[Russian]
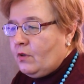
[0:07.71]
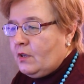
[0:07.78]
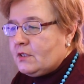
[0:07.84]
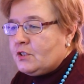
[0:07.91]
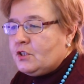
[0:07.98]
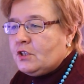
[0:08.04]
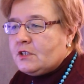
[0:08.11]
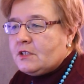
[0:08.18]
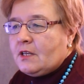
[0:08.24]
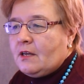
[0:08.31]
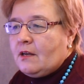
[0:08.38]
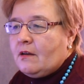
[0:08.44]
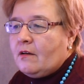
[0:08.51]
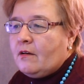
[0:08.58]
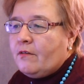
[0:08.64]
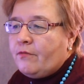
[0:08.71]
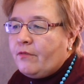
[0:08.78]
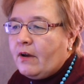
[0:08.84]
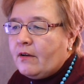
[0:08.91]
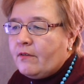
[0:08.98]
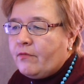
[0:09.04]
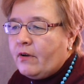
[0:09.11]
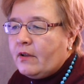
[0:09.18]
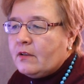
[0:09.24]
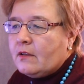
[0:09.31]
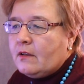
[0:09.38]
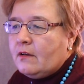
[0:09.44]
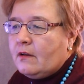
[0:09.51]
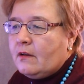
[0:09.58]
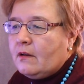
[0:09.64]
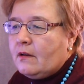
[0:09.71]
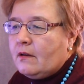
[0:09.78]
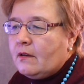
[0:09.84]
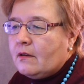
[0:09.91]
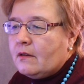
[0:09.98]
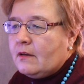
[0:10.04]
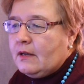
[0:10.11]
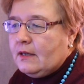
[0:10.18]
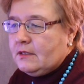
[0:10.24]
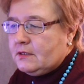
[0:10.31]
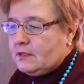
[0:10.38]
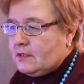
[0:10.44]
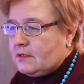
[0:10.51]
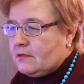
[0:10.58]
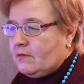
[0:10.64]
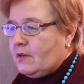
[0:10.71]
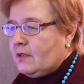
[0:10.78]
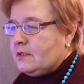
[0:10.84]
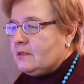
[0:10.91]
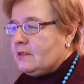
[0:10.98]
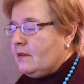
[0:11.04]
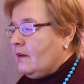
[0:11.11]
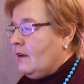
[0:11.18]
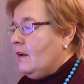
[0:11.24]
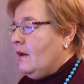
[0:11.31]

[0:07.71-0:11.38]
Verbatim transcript: Если честно, э, Fall э, Guys называется.